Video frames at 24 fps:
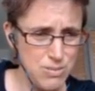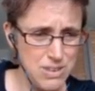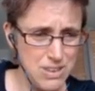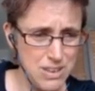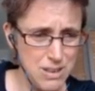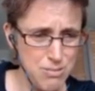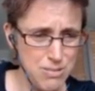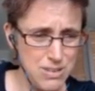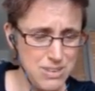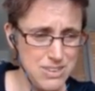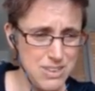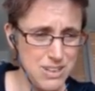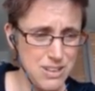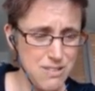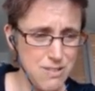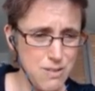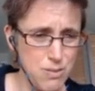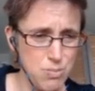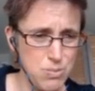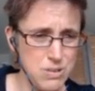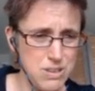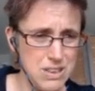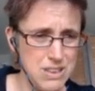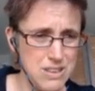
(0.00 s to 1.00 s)
Thema
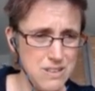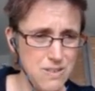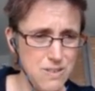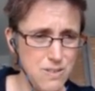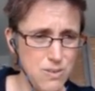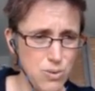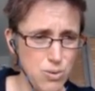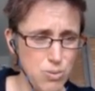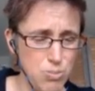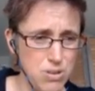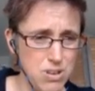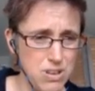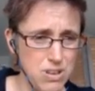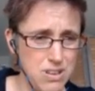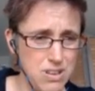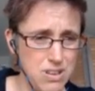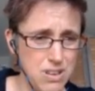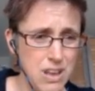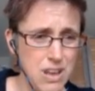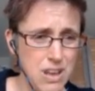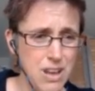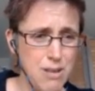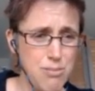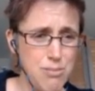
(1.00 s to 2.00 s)
Transparenz übrigens.